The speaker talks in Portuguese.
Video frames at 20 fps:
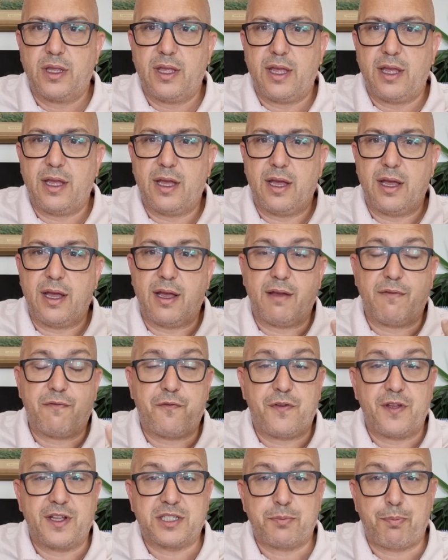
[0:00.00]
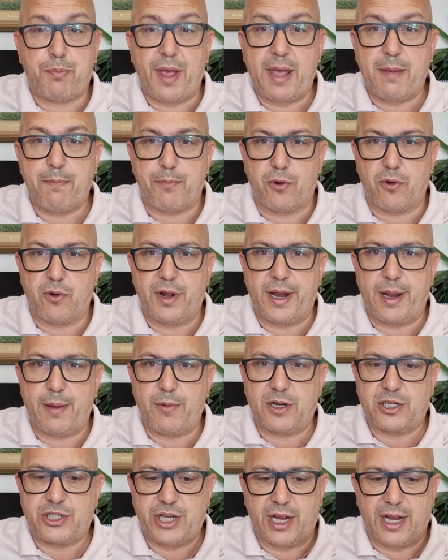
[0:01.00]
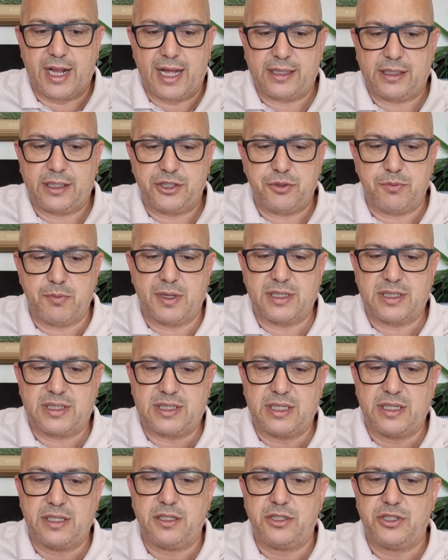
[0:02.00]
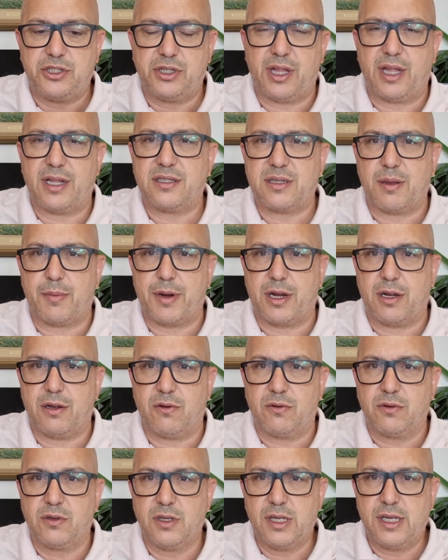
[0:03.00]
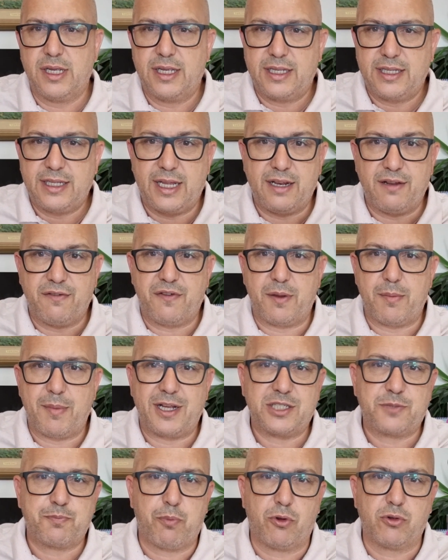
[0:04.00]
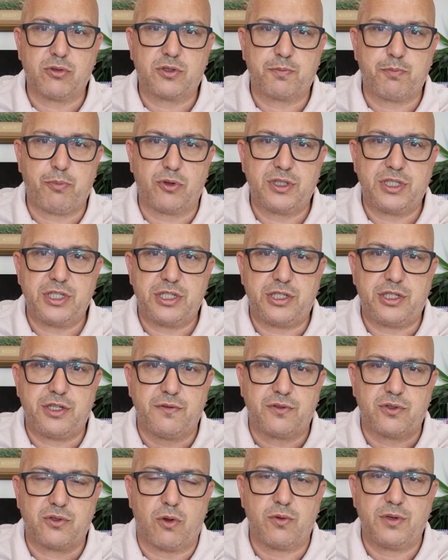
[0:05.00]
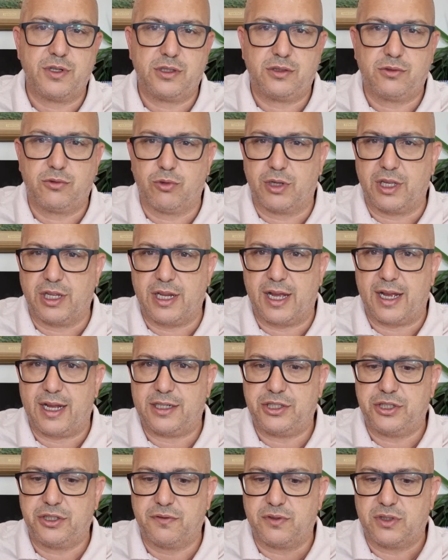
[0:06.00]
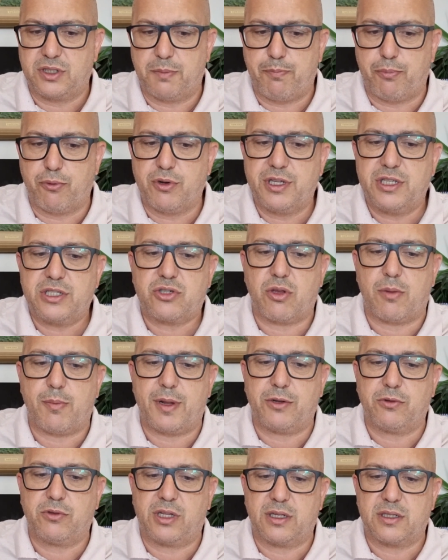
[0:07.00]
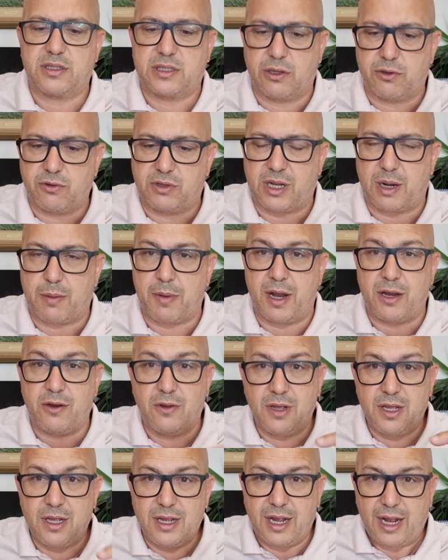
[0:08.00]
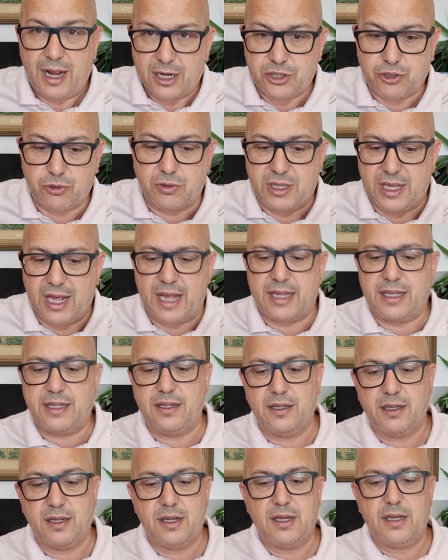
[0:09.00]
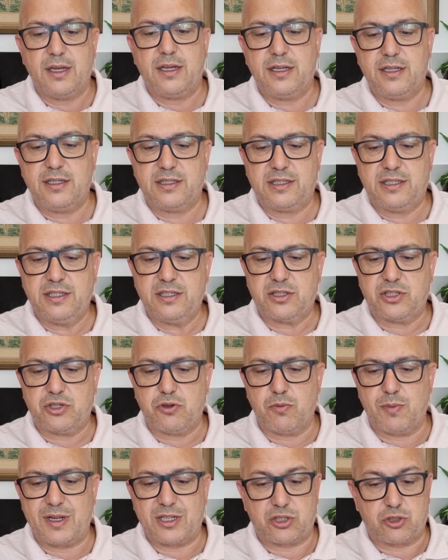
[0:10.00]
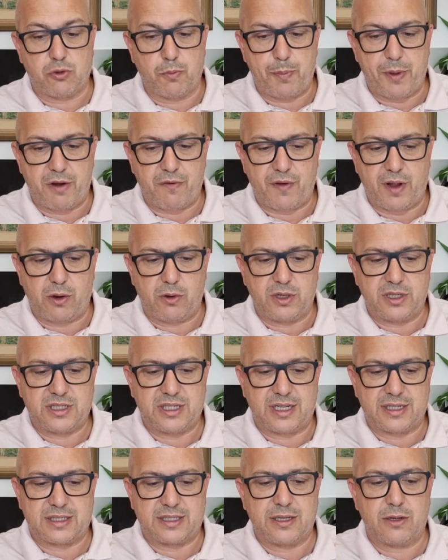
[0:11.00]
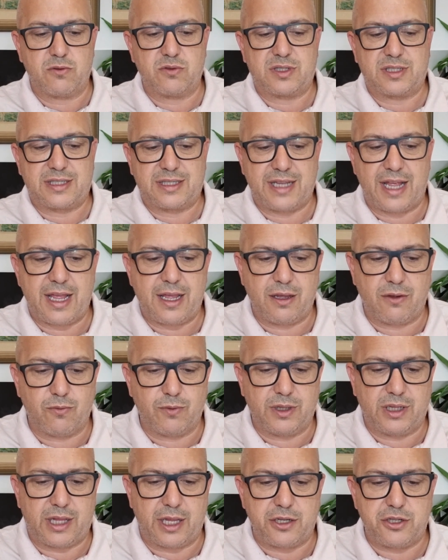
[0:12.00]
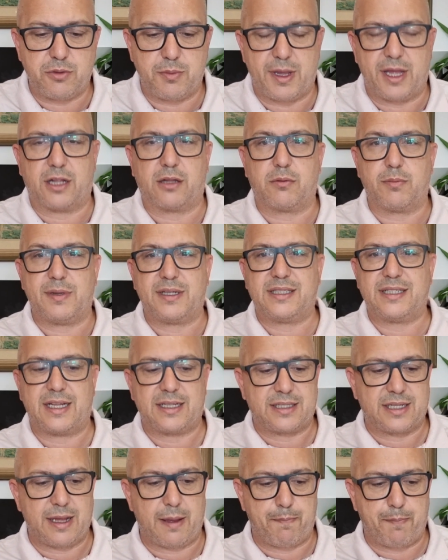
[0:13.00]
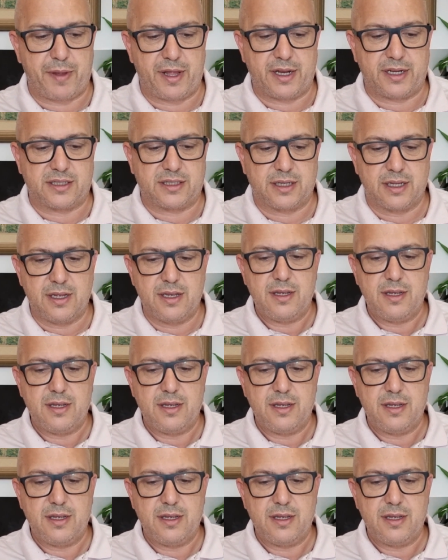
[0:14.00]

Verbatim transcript: é, fez bem para o Grêmio a chegada de Mancini e de Denis Abraão, e ele vê mais pontos positivos do que negativos e por isso a manutenção do trabalho. Acho que aí existe uma supervalorização sem o um entendimento, mas essa é apenas